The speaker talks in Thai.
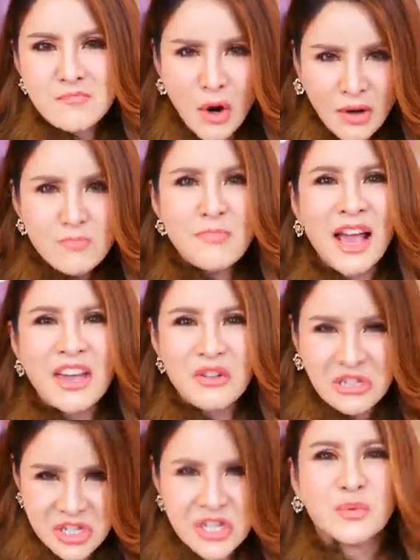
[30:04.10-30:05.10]
บทใหม่
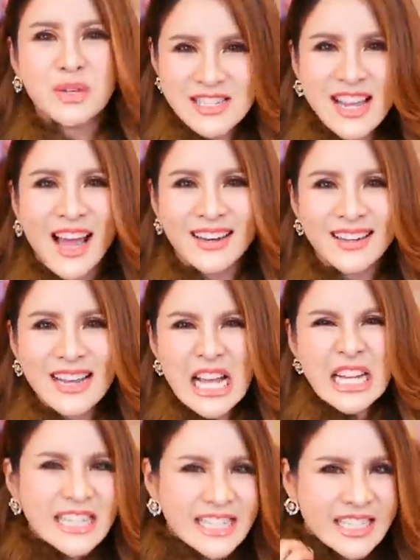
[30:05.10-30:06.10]
ของชีวิตฉัน
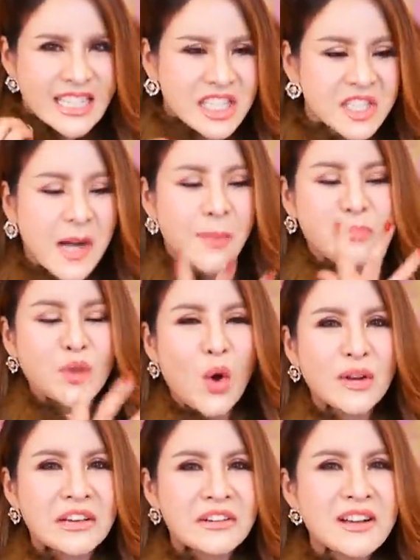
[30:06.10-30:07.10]
ที่ฉันจะเติบโต
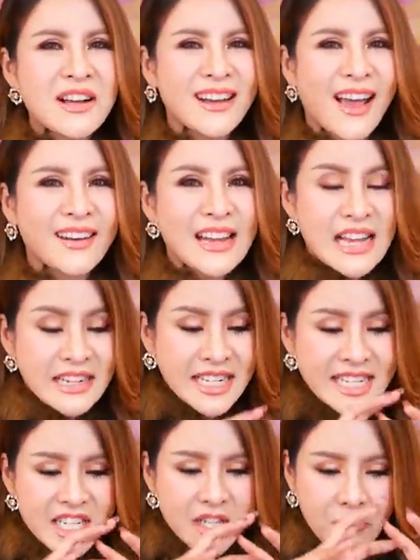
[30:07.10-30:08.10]
ในเรื่องนั้น
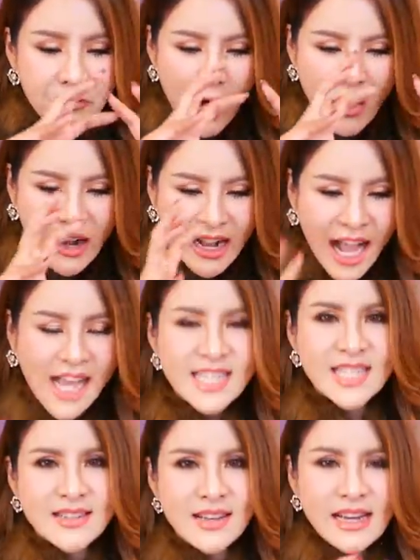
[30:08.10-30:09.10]
ที่ฉันจะโฟกั
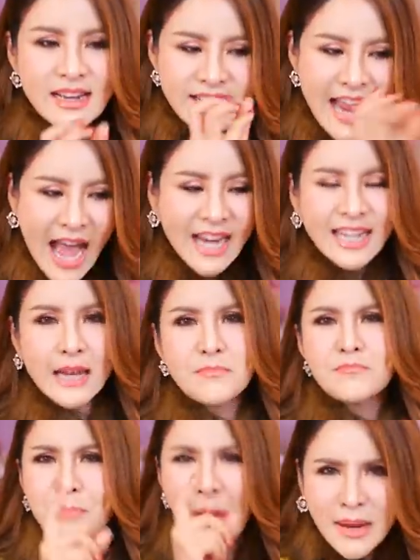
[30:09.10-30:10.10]
สด้านนั้
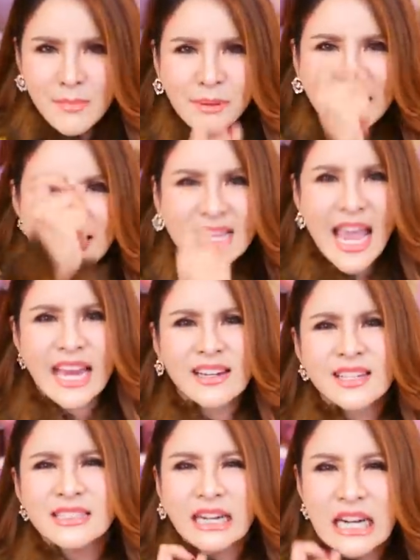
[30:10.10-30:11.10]
นเป็นพิเศษ
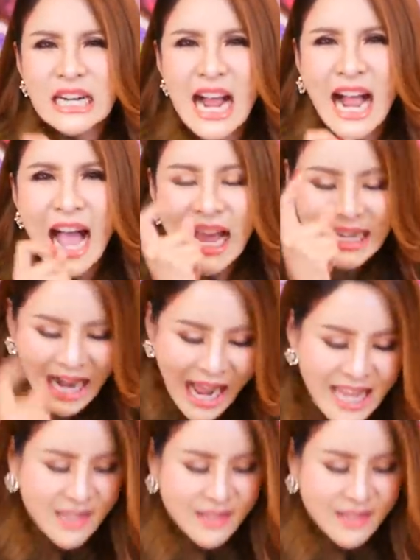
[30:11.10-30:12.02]
คือเรื่องอะไร